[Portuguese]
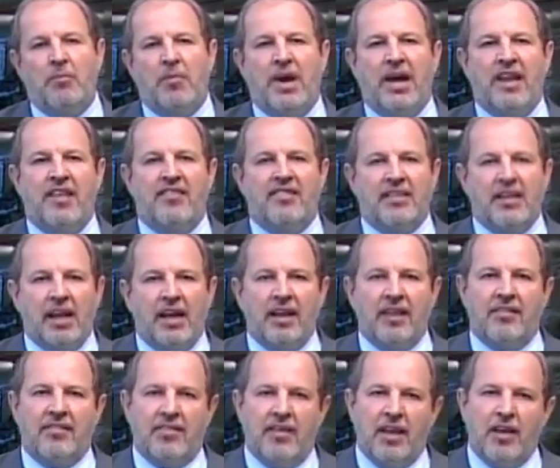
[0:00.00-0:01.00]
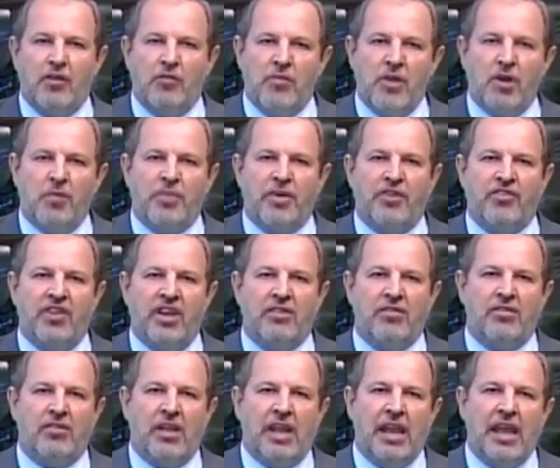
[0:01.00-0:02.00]
para esclarecer o meu
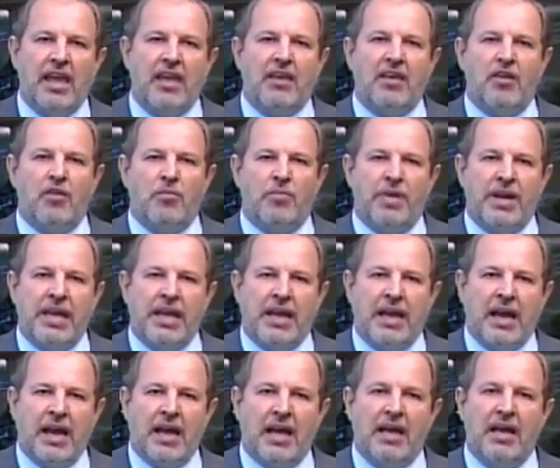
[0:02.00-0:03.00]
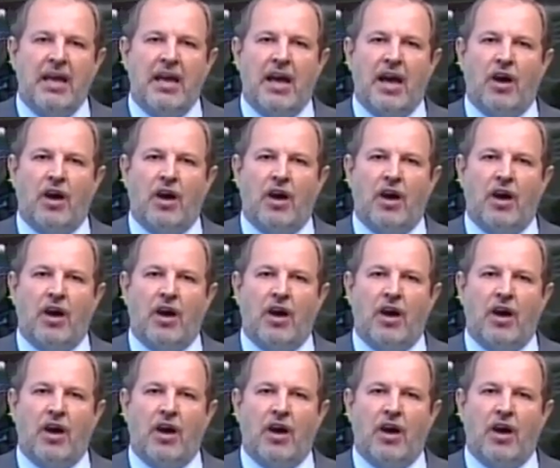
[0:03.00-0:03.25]
projeto de lei que obriga